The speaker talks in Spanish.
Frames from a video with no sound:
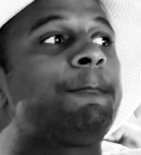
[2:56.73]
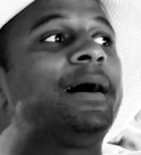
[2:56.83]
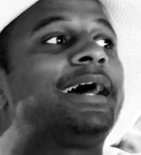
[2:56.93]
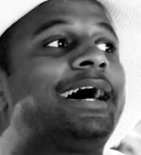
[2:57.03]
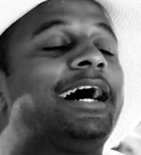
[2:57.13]

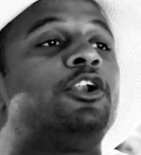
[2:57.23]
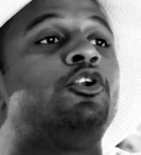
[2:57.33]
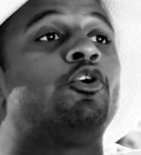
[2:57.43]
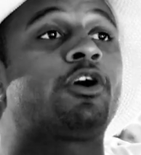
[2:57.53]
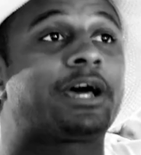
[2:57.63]
para
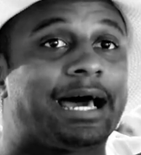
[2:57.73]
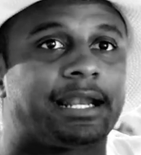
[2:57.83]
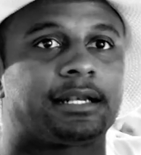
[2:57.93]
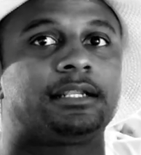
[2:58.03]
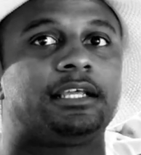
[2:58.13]

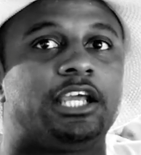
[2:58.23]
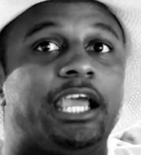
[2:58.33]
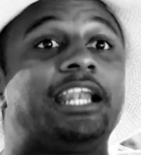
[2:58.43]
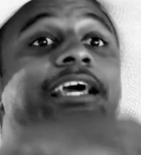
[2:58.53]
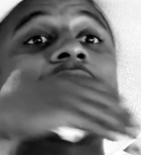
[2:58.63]
lograr
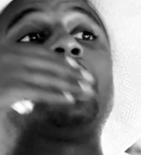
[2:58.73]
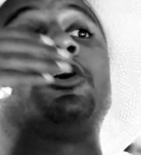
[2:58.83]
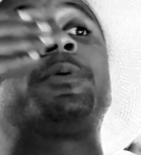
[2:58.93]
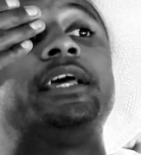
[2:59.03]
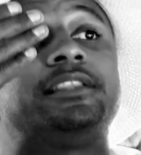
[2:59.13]
el gran
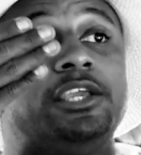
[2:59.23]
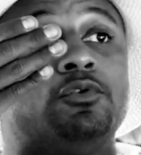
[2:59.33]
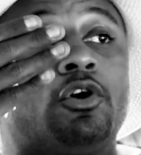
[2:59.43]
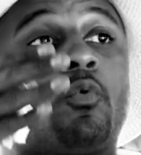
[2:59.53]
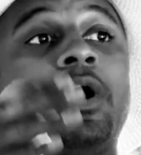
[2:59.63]

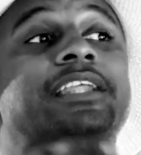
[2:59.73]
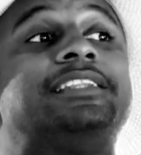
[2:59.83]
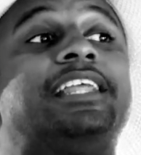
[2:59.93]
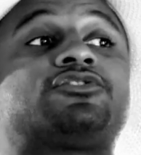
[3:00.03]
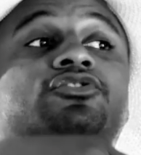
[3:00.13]
objetivo, cuál
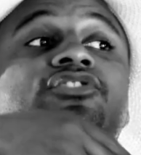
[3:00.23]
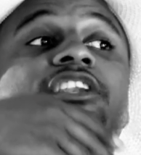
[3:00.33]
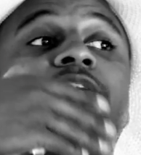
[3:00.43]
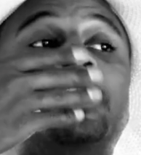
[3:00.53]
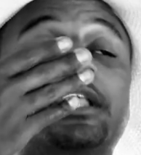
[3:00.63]
es la
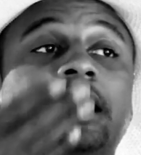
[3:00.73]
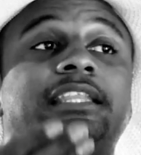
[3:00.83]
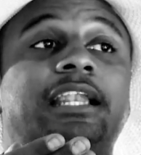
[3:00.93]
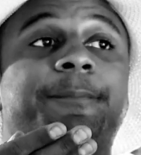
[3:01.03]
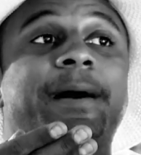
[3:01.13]
sostenibilidad de la